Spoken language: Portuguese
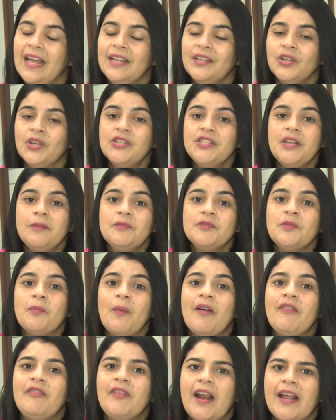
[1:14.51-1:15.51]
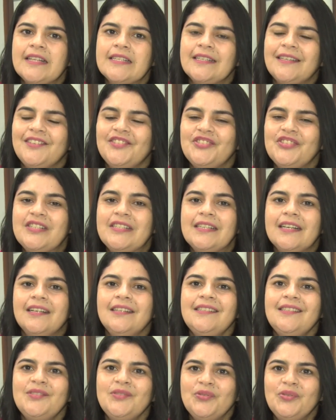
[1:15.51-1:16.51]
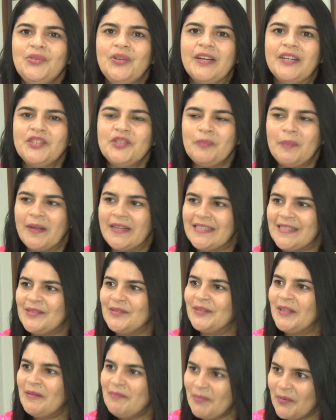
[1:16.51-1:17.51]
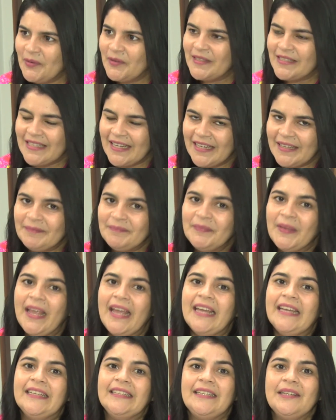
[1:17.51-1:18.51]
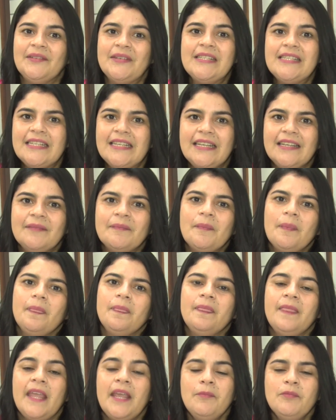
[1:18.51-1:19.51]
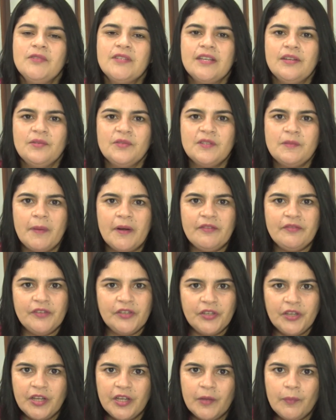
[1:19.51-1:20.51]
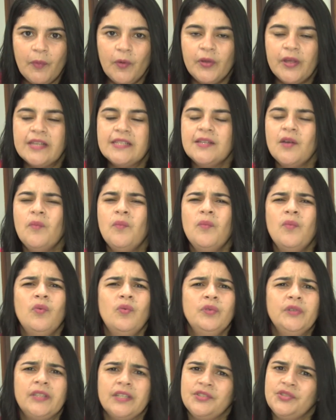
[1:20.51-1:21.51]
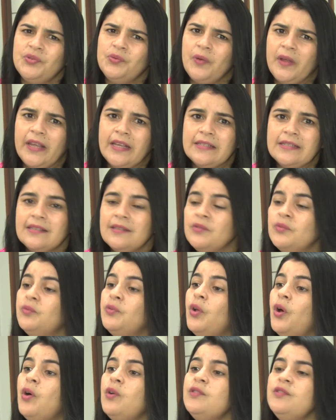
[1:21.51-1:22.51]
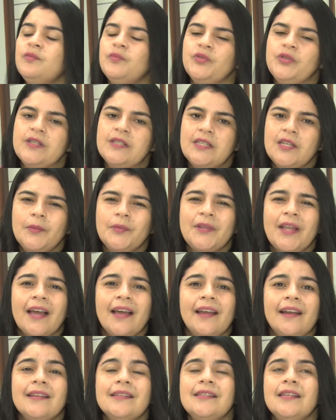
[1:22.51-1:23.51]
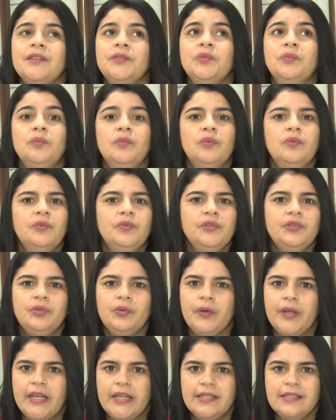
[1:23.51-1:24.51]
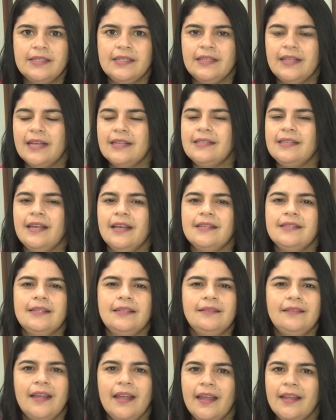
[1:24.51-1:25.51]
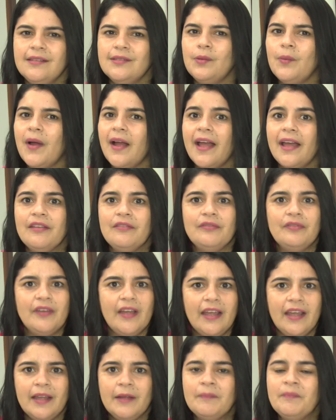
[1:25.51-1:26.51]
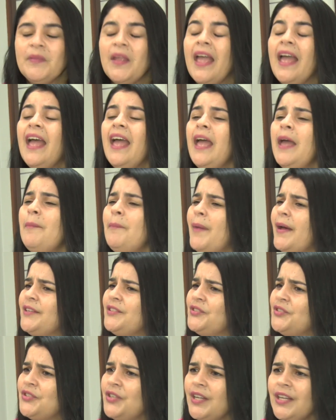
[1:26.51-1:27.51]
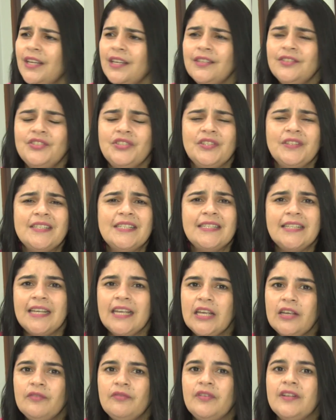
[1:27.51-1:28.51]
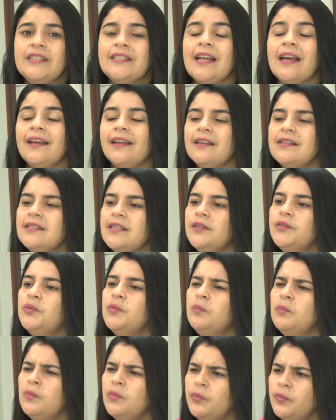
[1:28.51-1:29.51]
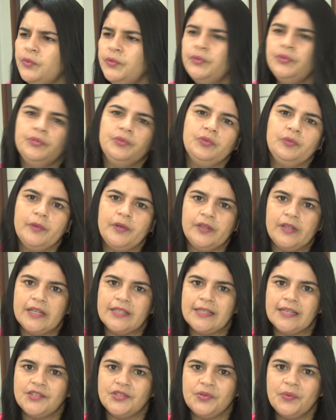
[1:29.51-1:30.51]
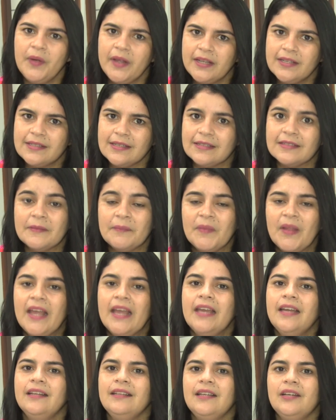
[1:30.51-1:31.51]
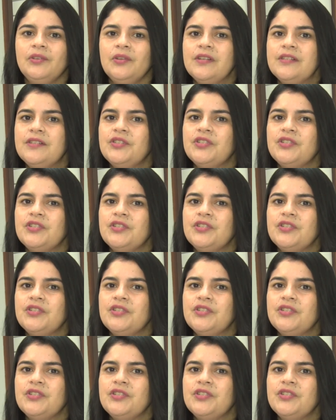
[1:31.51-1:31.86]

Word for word: Nós temos uma frase que diz antes do, durante, pense no depois, né? Então, assim, temos que nos prevenir, porque são muitas doenças. No nosso município está crescendo muito o índice das ISTs, do HIV, hepatite, sífilis, está crescendo muito o número dessas doenças. Então, nós